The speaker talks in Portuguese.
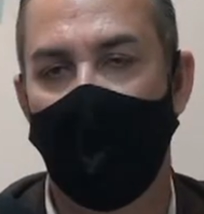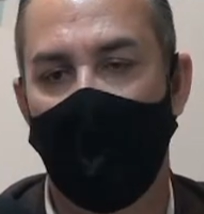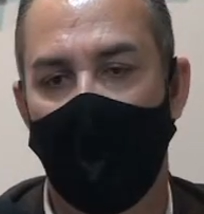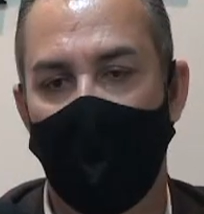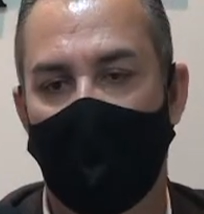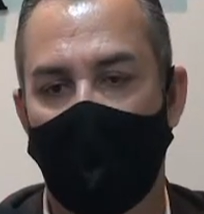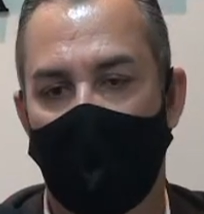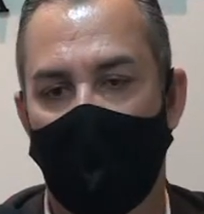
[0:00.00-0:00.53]

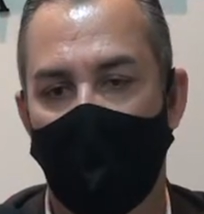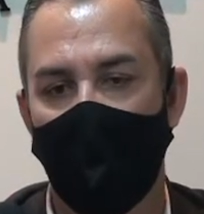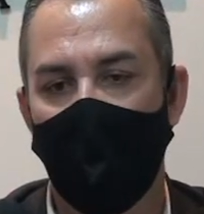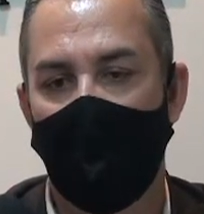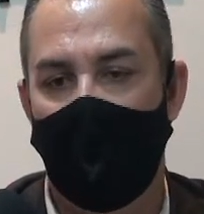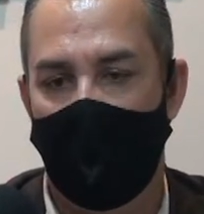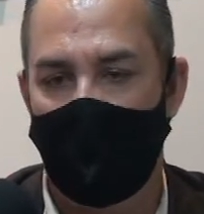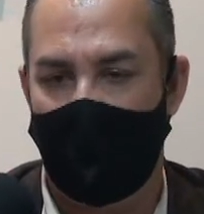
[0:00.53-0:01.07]
Então,
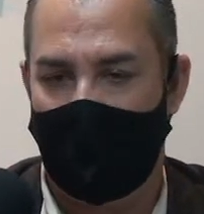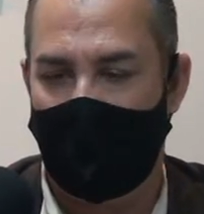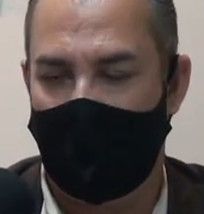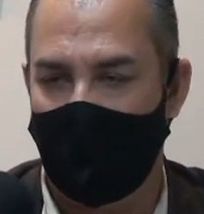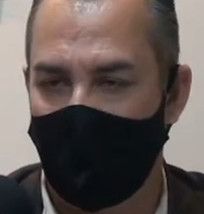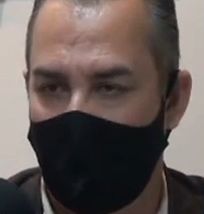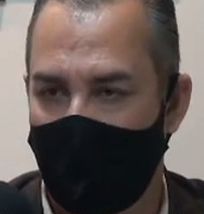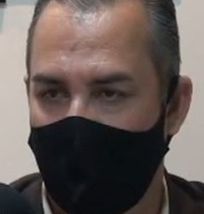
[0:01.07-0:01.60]
é
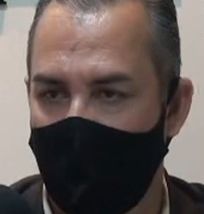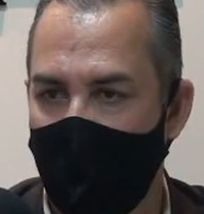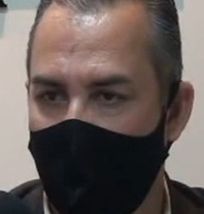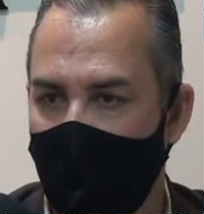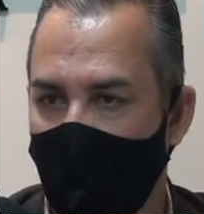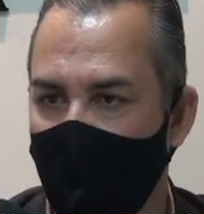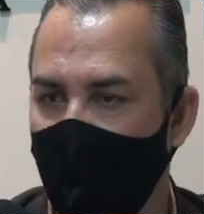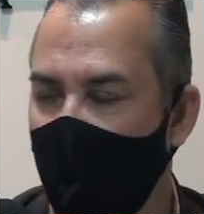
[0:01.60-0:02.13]
marcada uma primeira
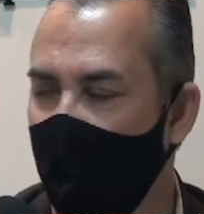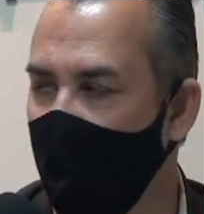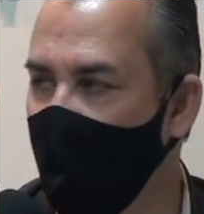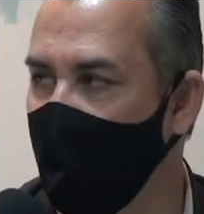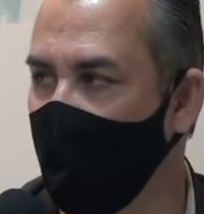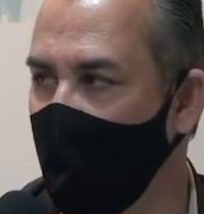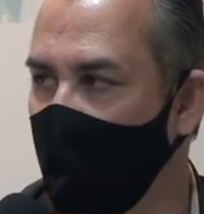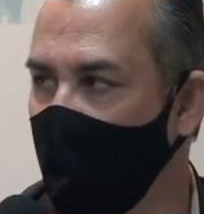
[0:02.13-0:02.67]

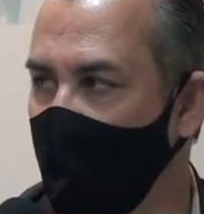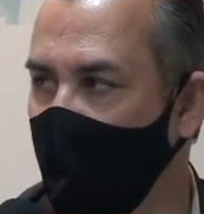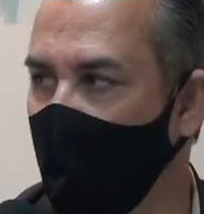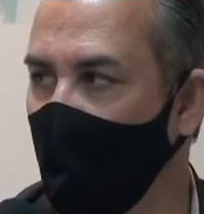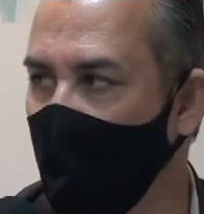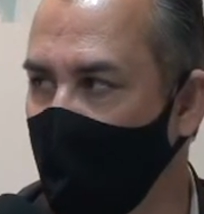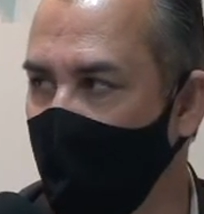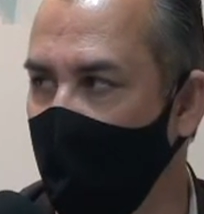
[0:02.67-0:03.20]
audiência de
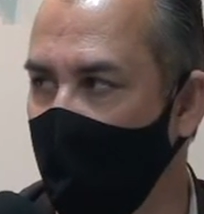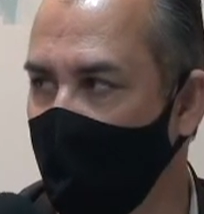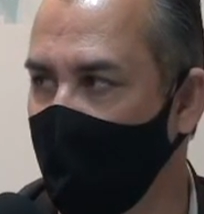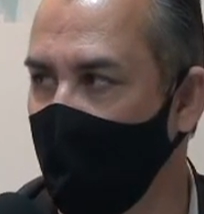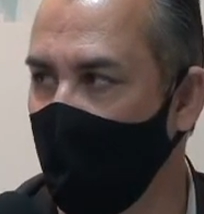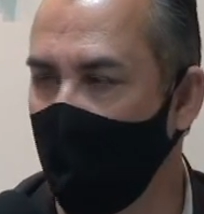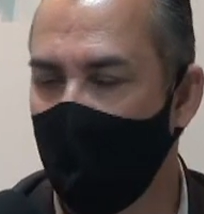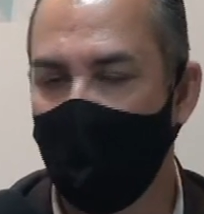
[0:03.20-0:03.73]

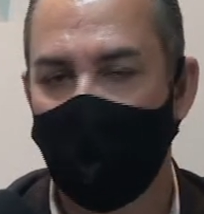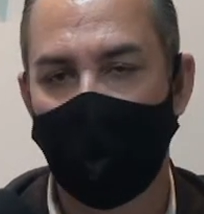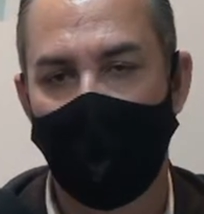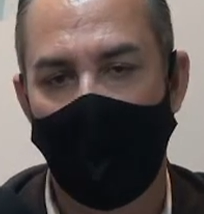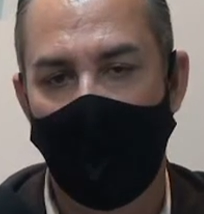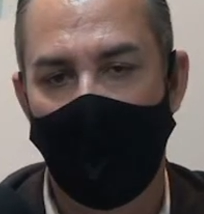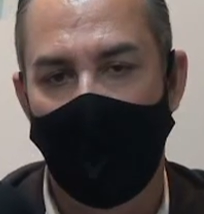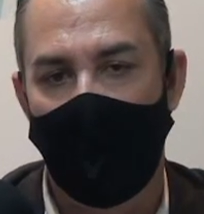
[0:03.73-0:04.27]
conciliação
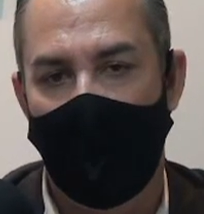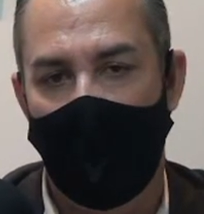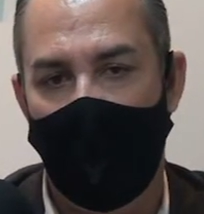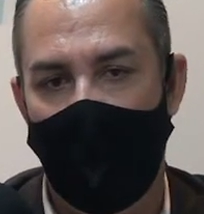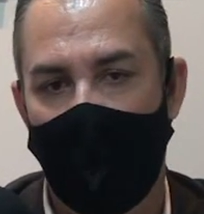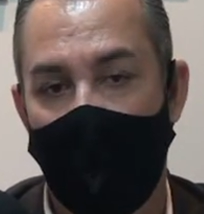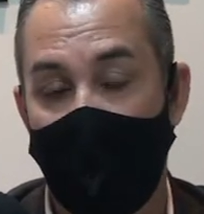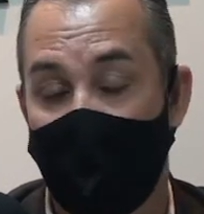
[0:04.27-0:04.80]
é,
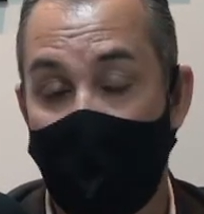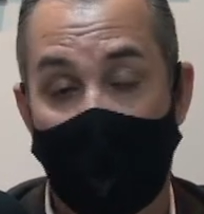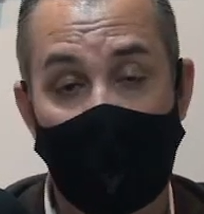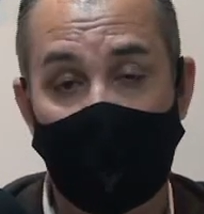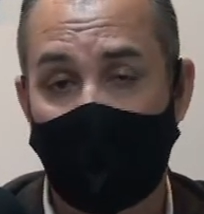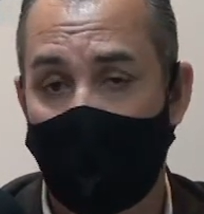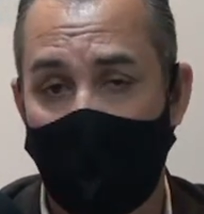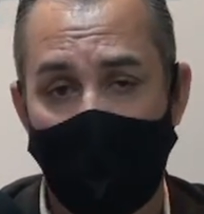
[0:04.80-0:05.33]
e já
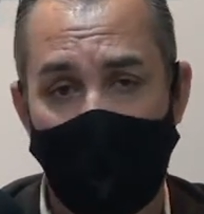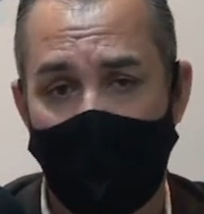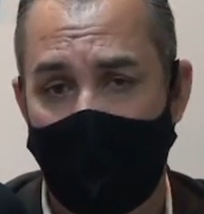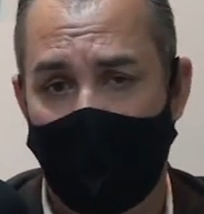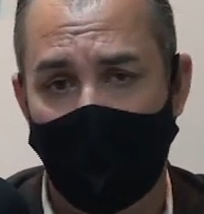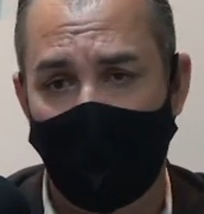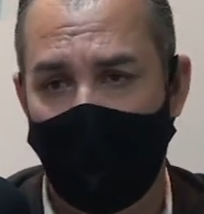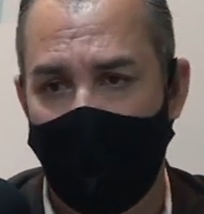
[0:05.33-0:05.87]
nessa primeira
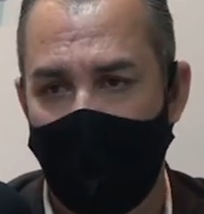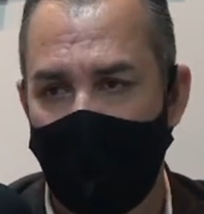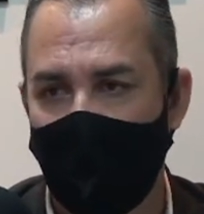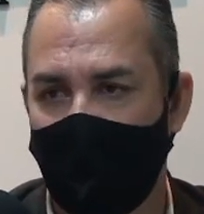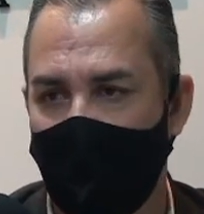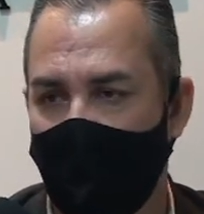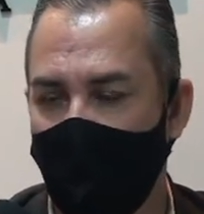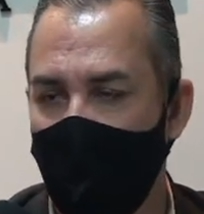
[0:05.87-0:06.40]

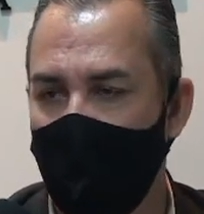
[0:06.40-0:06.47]
audiência, o